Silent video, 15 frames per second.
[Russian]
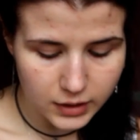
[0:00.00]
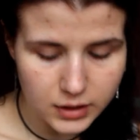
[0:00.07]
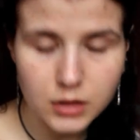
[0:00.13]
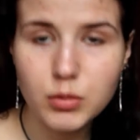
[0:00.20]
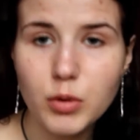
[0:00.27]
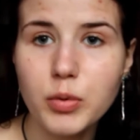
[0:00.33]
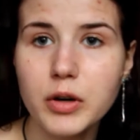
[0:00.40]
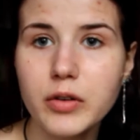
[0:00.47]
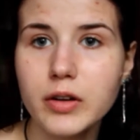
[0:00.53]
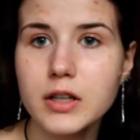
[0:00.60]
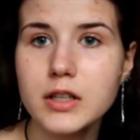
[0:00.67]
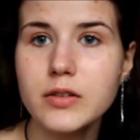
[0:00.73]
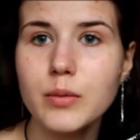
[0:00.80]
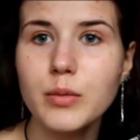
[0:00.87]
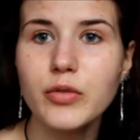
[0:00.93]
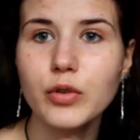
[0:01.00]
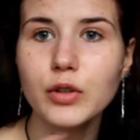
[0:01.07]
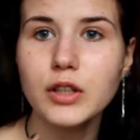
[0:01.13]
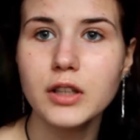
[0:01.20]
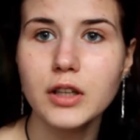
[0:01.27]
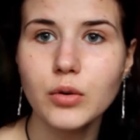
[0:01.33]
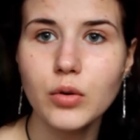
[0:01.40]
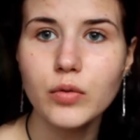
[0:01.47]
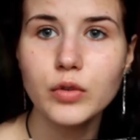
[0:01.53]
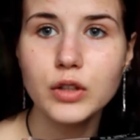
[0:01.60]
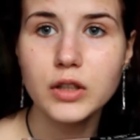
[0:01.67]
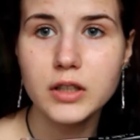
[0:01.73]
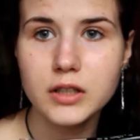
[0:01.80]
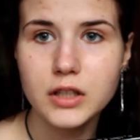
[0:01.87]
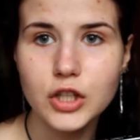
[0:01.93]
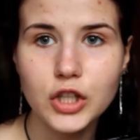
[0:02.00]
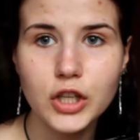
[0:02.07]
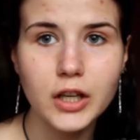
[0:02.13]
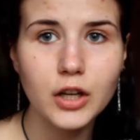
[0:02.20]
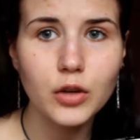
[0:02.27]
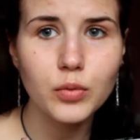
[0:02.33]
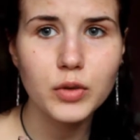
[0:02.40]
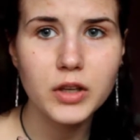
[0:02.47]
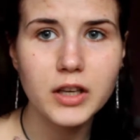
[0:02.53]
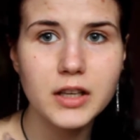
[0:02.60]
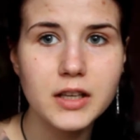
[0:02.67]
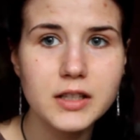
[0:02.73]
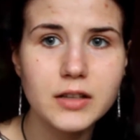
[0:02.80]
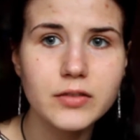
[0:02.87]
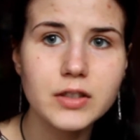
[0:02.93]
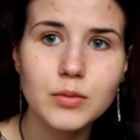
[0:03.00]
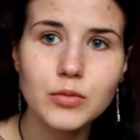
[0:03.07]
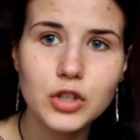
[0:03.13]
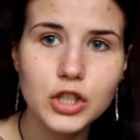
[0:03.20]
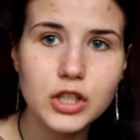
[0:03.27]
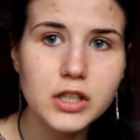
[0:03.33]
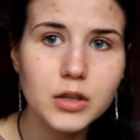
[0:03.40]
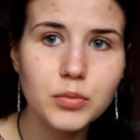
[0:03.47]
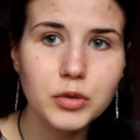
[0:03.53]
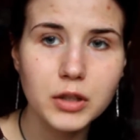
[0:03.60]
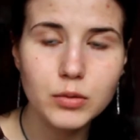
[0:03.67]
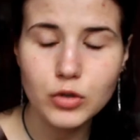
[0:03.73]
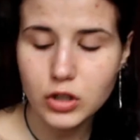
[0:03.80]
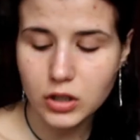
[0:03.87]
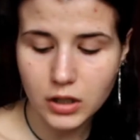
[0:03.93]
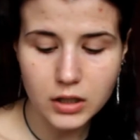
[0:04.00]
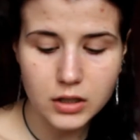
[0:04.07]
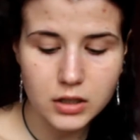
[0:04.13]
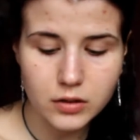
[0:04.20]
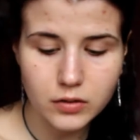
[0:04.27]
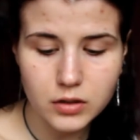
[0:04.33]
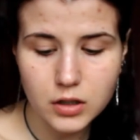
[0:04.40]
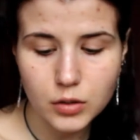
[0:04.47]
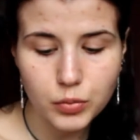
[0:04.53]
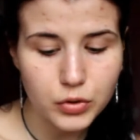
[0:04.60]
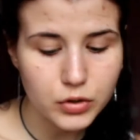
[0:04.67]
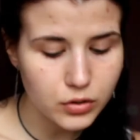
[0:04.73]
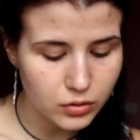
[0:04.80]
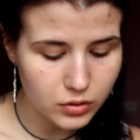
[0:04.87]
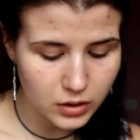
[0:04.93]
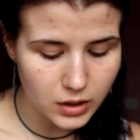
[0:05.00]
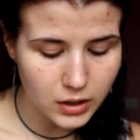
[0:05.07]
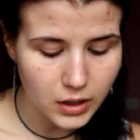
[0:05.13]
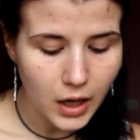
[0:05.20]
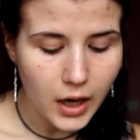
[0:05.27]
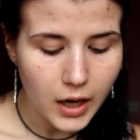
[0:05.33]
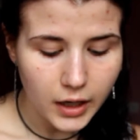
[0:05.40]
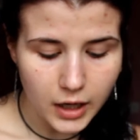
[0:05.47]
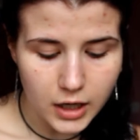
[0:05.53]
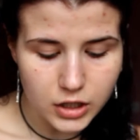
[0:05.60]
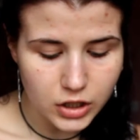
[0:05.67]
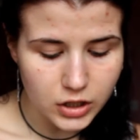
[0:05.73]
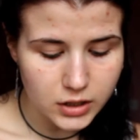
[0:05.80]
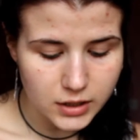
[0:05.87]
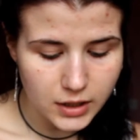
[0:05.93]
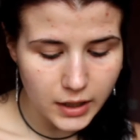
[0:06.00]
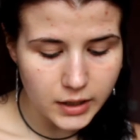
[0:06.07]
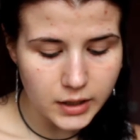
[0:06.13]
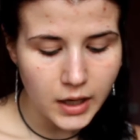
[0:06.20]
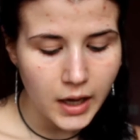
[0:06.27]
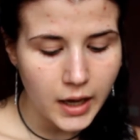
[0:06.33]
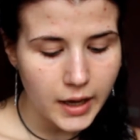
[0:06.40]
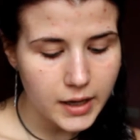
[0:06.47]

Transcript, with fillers: я хотела бы поговорить с вами вот о такой вот кисточке, она у меня не совсем чистая, потому что я действительно пользуюсь ей каждый день.